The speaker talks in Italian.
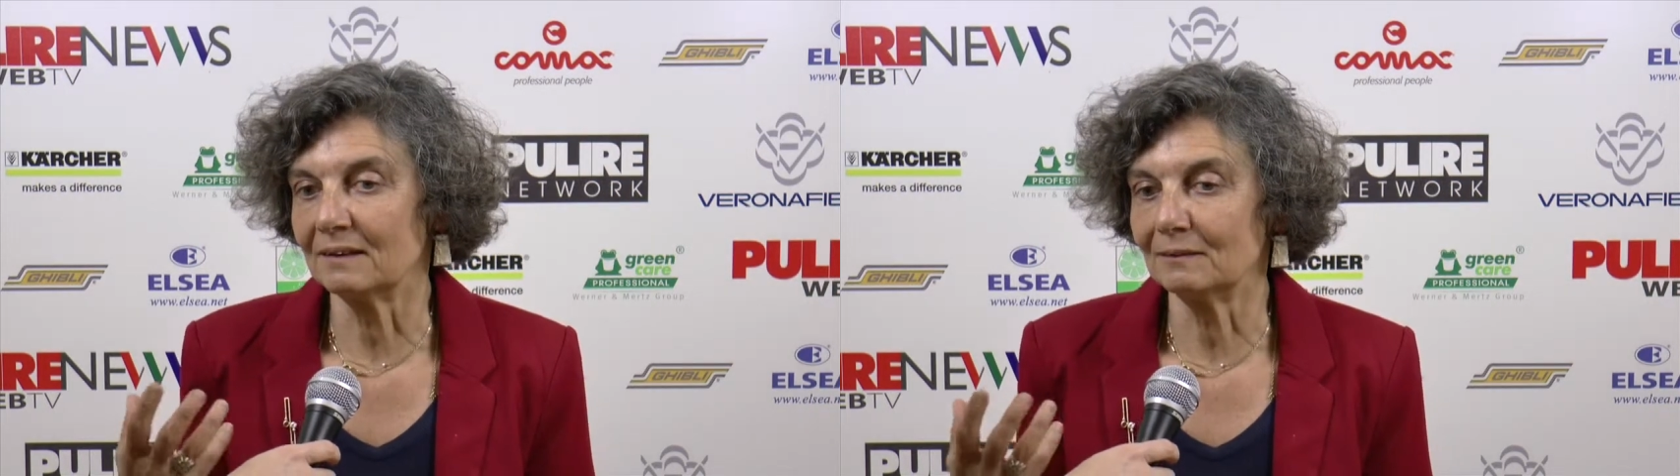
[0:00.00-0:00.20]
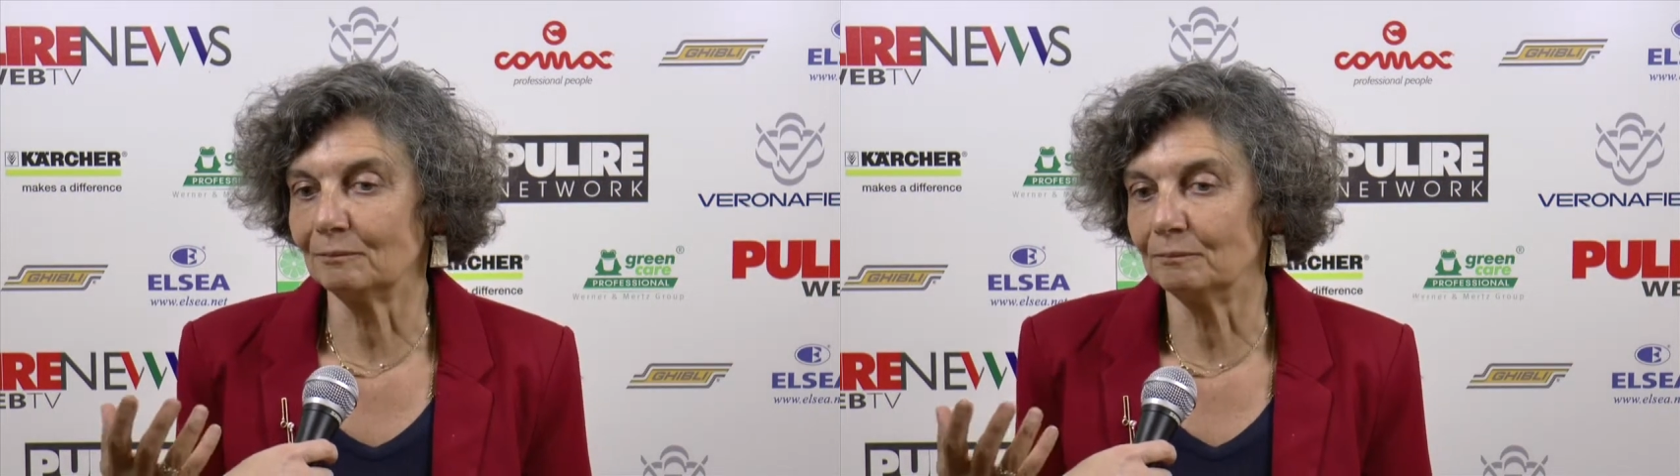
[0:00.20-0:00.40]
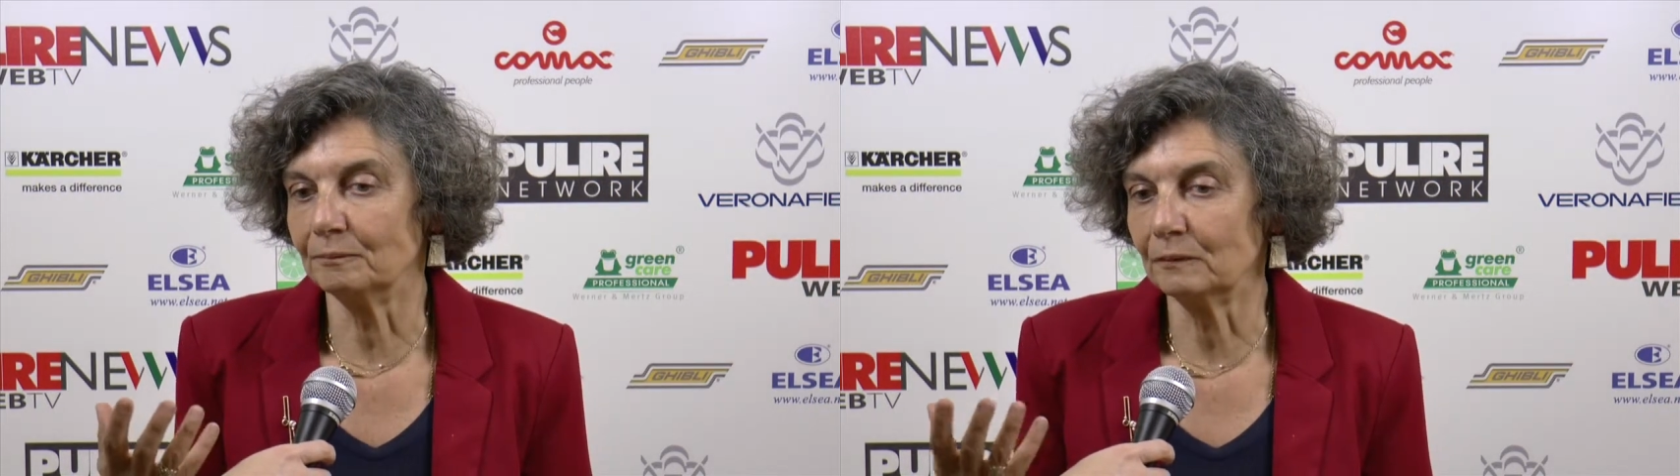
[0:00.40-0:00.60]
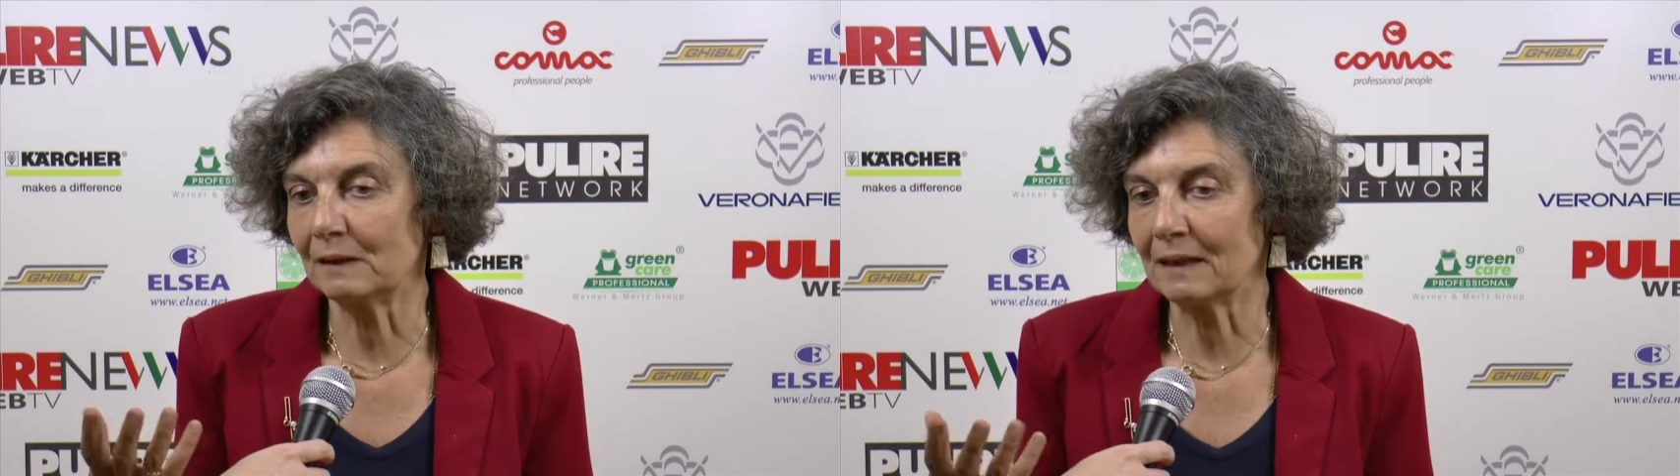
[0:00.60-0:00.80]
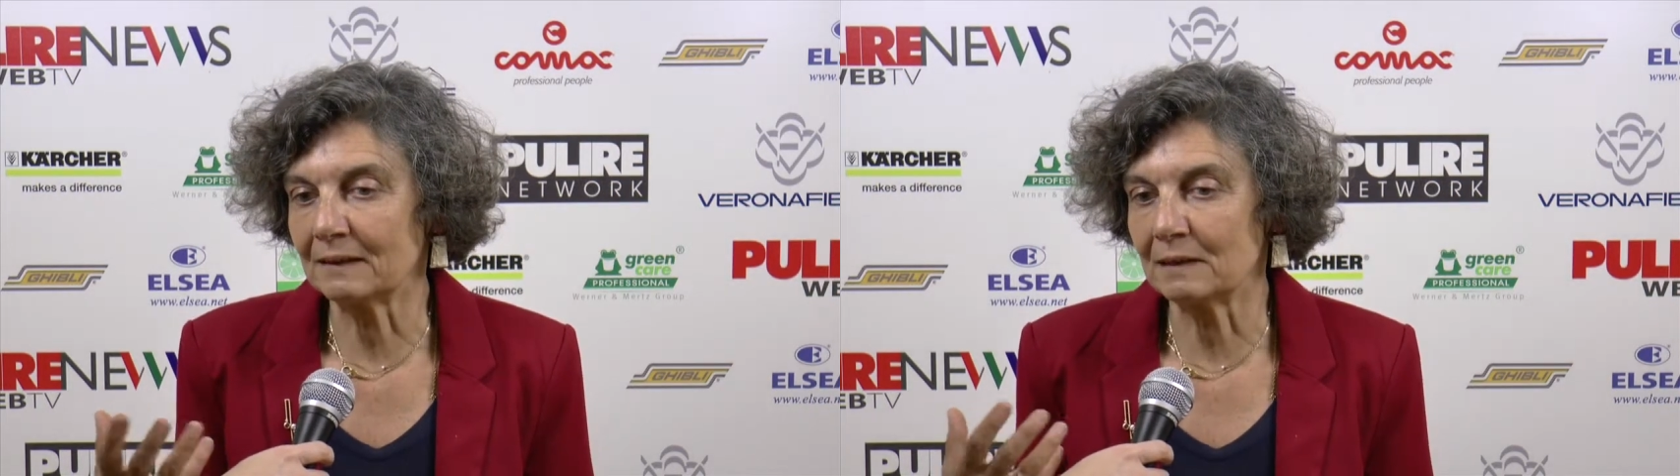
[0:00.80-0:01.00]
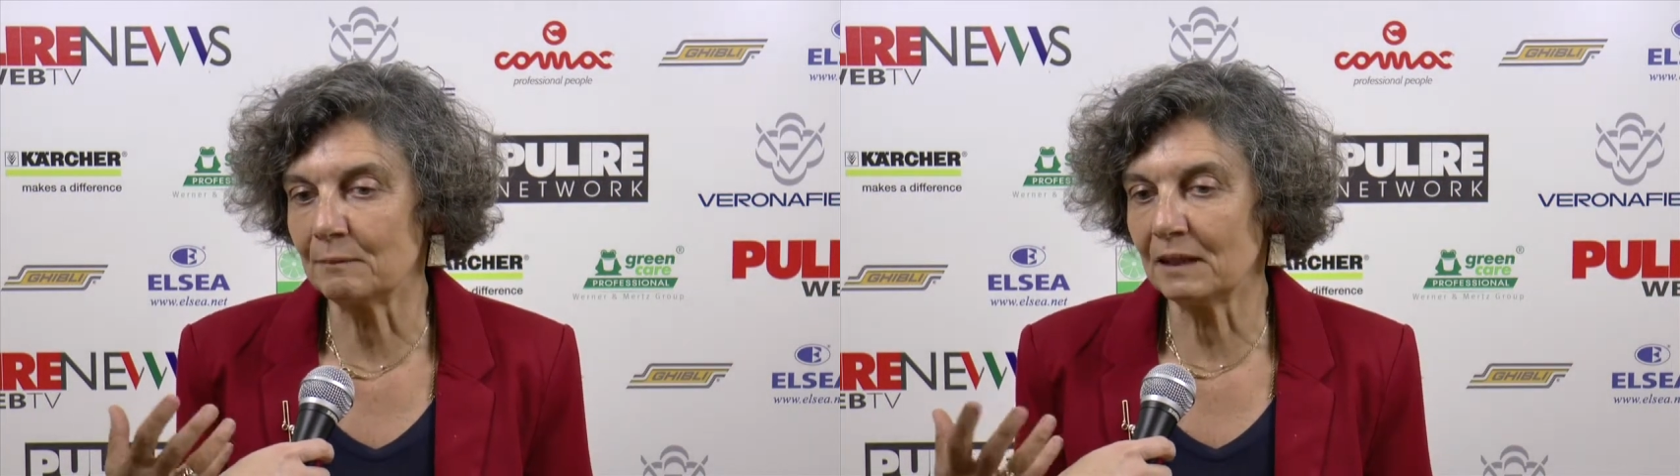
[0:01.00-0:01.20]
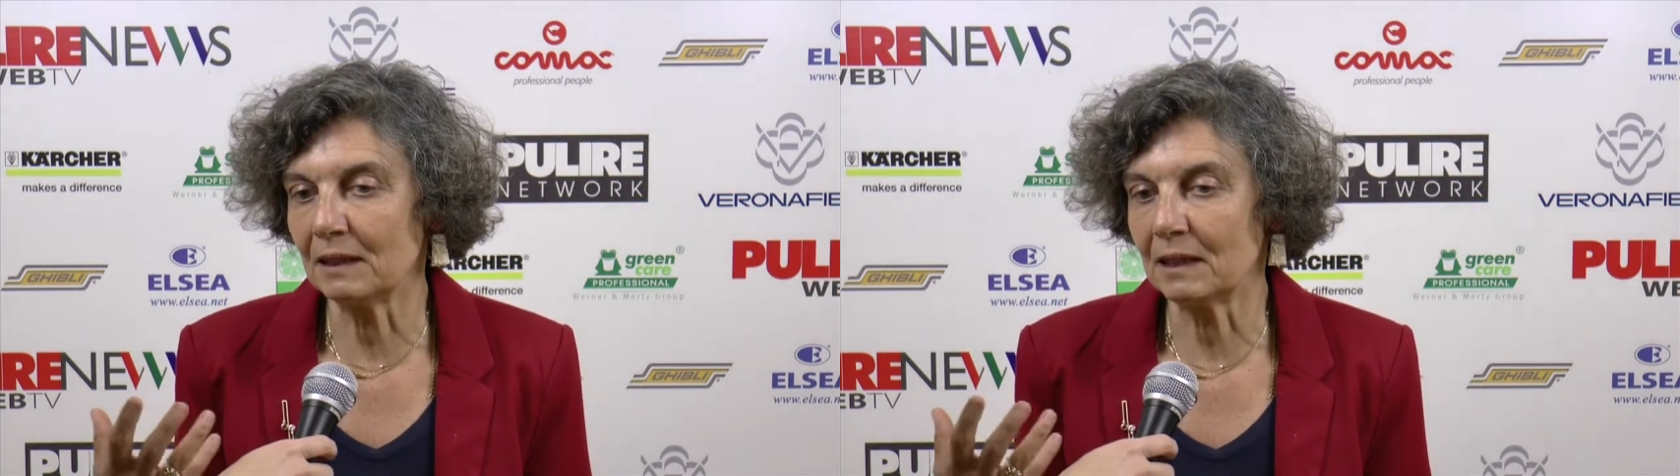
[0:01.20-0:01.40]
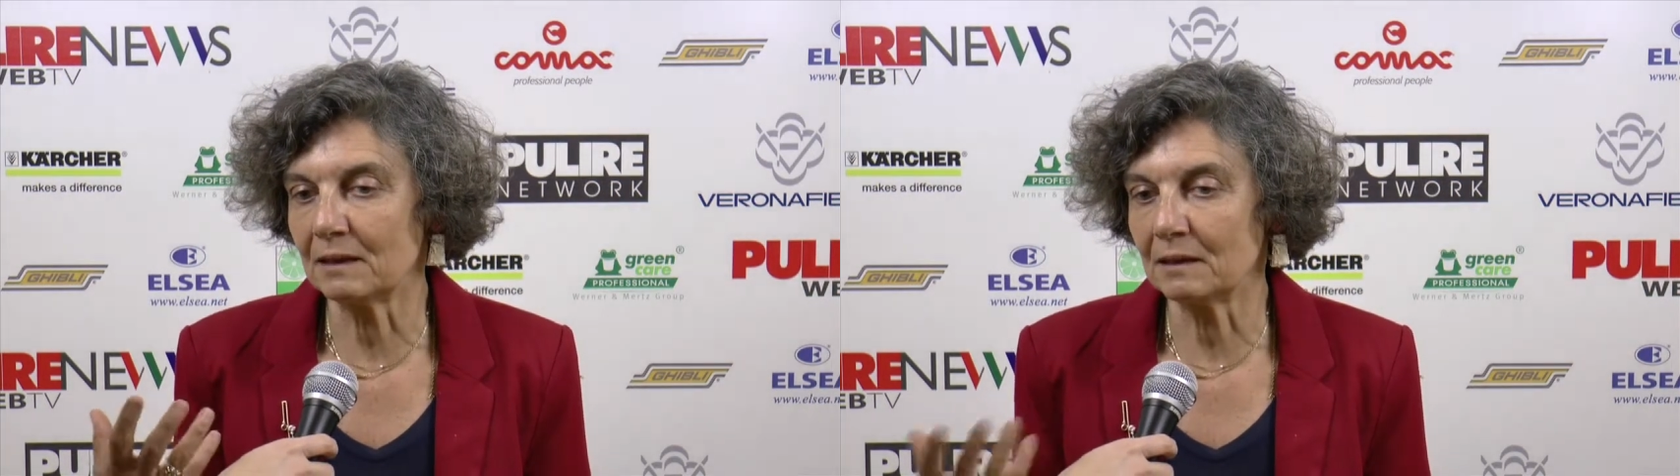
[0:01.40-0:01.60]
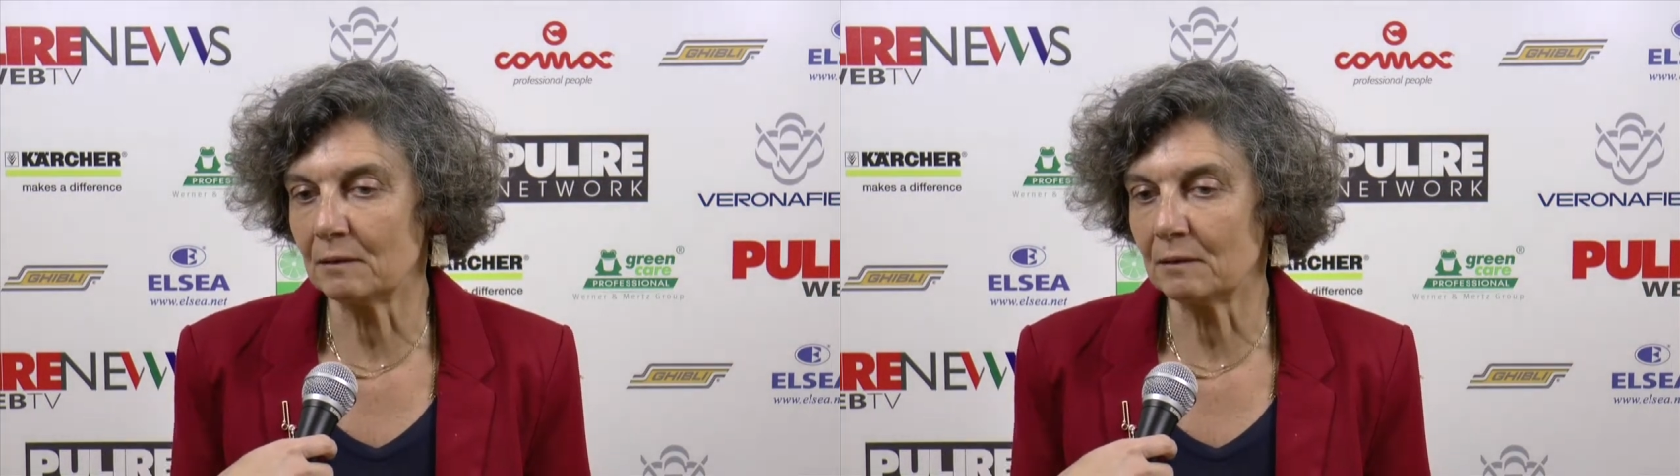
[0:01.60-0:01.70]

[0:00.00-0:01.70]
eh, la, il, il,